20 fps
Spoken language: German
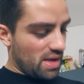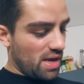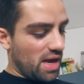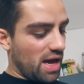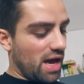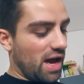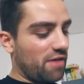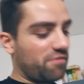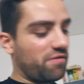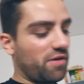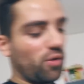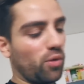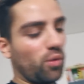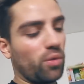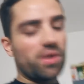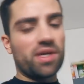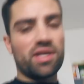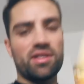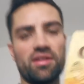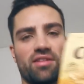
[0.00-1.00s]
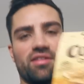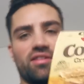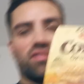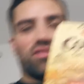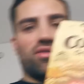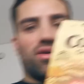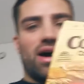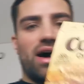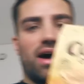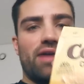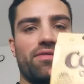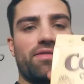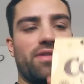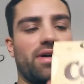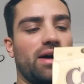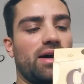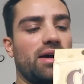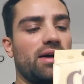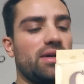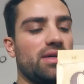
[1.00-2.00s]
Hafer Honig, das sind so
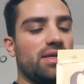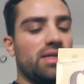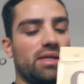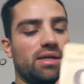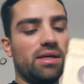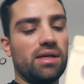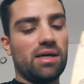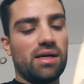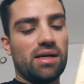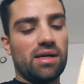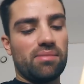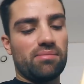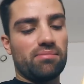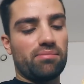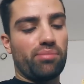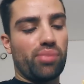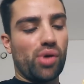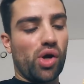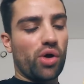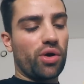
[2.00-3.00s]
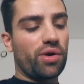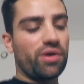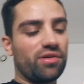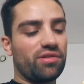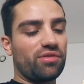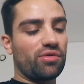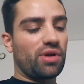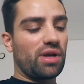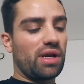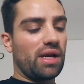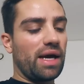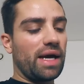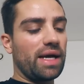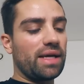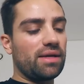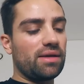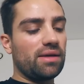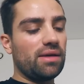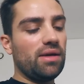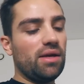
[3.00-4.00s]
Hafer ähm, Blöcke, so
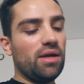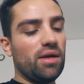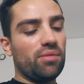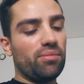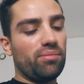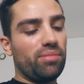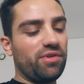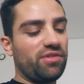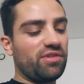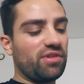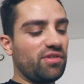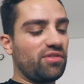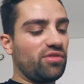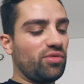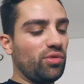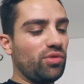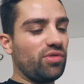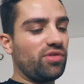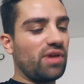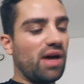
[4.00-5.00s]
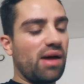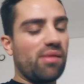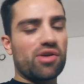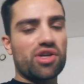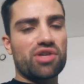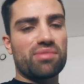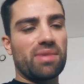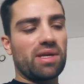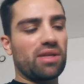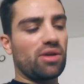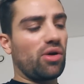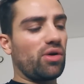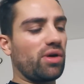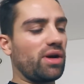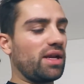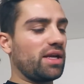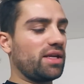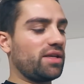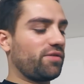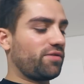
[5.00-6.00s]
kleine, ein bisschen süßer, aber schmeckt auch
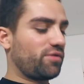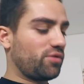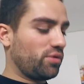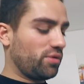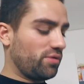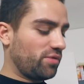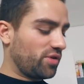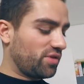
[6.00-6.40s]
relativ gut.